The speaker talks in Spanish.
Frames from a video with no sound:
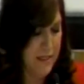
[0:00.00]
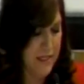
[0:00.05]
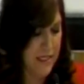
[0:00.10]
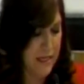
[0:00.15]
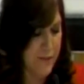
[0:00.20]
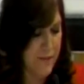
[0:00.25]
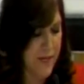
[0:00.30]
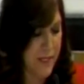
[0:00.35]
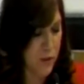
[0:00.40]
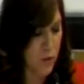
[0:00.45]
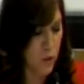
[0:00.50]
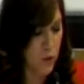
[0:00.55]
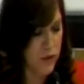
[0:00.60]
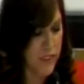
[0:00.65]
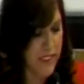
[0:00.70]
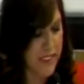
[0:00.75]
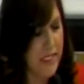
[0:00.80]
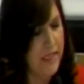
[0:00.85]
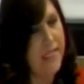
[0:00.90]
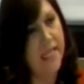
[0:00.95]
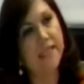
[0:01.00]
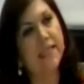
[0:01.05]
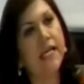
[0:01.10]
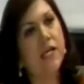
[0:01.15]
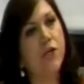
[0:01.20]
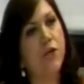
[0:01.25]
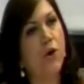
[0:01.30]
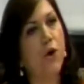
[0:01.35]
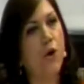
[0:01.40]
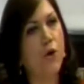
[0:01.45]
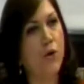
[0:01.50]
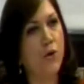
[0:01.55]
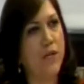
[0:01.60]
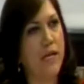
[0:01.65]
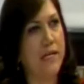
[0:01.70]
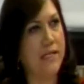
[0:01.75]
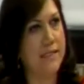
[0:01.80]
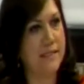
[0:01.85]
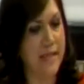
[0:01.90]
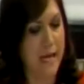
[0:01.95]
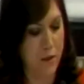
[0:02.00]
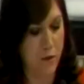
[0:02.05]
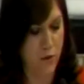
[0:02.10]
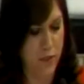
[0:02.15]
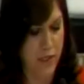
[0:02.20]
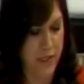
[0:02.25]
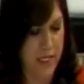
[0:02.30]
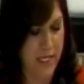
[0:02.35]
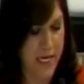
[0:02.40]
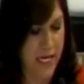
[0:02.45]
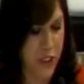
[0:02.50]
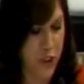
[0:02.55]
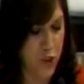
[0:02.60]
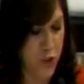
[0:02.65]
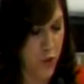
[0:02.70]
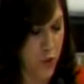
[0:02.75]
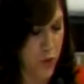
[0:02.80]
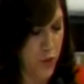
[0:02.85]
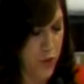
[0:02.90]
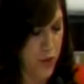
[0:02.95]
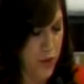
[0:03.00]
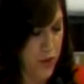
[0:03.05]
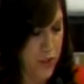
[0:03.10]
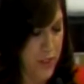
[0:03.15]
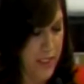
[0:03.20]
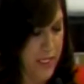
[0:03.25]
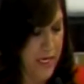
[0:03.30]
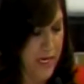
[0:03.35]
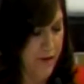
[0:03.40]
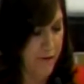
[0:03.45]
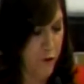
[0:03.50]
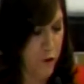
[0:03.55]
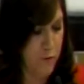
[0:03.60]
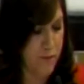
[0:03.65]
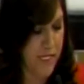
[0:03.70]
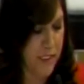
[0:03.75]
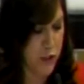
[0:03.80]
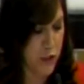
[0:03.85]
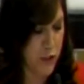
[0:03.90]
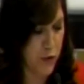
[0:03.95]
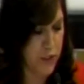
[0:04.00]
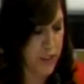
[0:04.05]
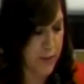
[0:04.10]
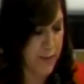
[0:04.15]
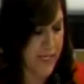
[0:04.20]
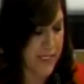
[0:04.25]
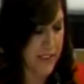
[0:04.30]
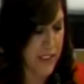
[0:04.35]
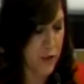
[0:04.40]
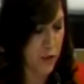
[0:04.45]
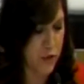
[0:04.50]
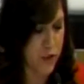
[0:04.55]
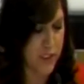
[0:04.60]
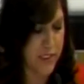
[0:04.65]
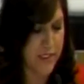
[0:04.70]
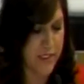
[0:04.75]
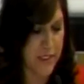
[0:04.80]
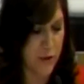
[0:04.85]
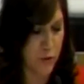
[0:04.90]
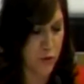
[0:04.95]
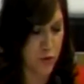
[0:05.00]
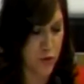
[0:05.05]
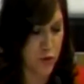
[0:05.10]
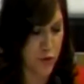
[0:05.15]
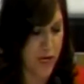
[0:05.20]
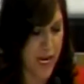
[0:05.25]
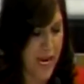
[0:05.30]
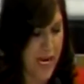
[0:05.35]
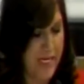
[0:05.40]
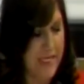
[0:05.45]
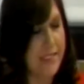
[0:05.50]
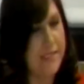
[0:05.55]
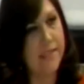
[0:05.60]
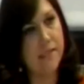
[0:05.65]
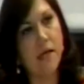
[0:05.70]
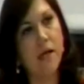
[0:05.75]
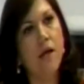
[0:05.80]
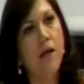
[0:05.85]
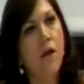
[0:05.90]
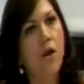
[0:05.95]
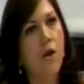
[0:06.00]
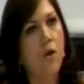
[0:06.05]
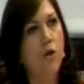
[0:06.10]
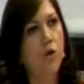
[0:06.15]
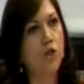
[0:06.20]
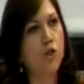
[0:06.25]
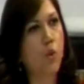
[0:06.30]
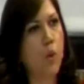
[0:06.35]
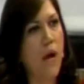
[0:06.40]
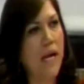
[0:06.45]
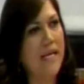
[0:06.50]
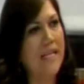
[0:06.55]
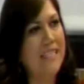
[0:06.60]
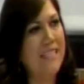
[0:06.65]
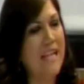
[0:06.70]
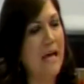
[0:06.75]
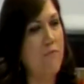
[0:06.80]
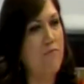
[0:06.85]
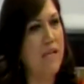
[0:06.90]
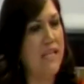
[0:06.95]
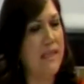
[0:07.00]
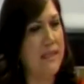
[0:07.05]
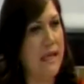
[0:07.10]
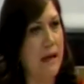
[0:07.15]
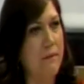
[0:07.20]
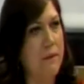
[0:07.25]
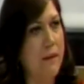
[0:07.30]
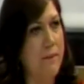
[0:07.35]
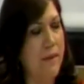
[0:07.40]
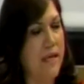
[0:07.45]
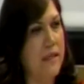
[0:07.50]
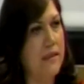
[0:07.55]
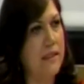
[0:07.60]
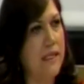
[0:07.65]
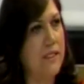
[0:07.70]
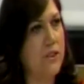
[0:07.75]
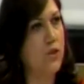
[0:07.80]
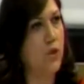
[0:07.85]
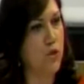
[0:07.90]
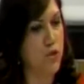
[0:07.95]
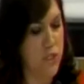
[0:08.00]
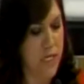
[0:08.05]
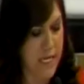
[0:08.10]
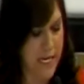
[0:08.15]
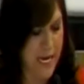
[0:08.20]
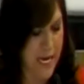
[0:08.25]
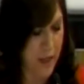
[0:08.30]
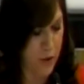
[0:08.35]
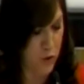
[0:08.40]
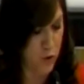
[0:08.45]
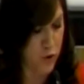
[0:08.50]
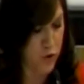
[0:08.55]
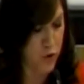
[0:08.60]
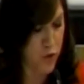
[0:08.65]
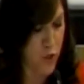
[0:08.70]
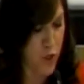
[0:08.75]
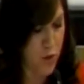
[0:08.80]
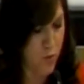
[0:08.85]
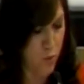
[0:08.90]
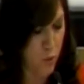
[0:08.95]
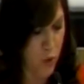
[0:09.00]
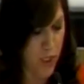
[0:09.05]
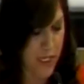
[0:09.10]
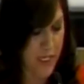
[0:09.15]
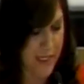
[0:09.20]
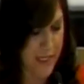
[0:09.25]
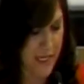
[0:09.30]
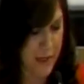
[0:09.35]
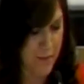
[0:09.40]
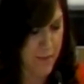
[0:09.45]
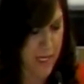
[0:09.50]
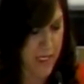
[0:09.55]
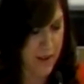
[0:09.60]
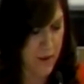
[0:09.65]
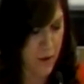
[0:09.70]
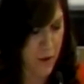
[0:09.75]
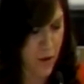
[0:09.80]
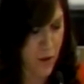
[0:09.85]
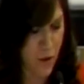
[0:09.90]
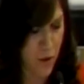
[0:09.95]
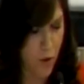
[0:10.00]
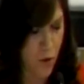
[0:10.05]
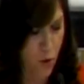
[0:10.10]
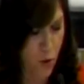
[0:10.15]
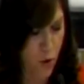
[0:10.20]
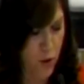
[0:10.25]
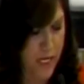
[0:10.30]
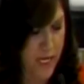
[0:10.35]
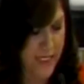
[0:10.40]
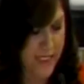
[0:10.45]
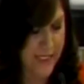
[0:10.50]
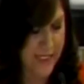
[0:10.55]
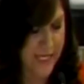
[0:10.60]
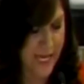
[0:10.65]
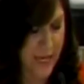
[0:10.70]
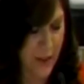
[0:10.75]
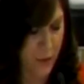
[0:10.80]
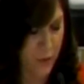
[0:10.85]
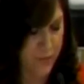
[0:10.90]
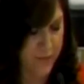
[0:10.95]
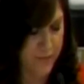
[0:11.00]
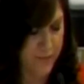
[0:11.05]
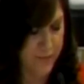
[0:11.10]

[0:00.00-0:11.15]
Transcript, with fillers: que repercute en el deterioro del Estado de Derecho y en la formación de vacíos institucionales, los cuales lamentablemente son llenados por el crimen organizado.